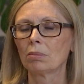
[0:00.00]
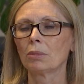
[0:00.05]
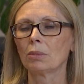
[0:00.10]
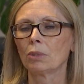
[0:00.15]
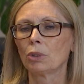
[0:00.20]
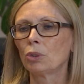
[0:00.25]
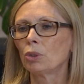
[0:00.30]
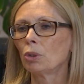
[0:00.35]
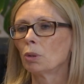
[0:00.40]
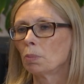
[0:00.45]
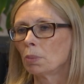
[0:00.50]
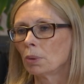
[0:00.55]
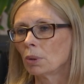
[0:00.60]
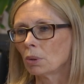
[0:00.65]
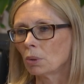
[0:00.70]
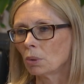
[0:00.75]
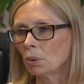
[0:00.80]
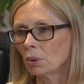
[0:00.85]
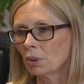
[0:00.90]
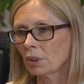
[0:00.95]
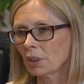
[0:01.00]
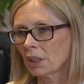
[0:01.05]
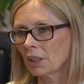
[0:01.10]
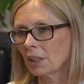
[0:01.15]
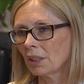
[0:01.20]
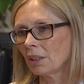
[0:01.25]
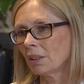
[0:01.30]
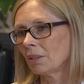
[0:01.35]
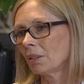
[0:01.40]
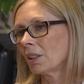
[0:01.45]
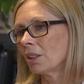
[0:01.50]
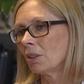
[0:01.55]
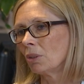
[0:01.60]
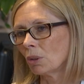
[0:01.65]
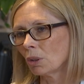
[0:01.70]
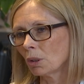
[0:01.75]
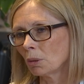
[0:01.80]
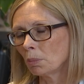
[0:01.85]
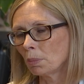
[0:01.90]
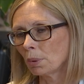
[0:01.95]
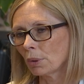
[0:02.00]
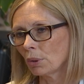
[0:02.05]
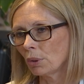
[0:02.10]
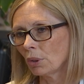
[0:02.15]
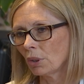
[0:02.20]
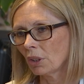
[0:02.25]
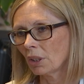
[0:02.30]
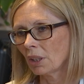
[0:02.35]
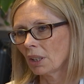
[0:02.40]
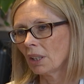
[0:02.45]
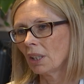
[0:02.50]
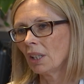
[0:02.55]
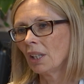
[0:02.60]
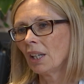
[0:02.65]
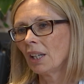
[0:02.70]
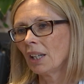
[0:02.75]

Osteoporose, Knochenbrüche,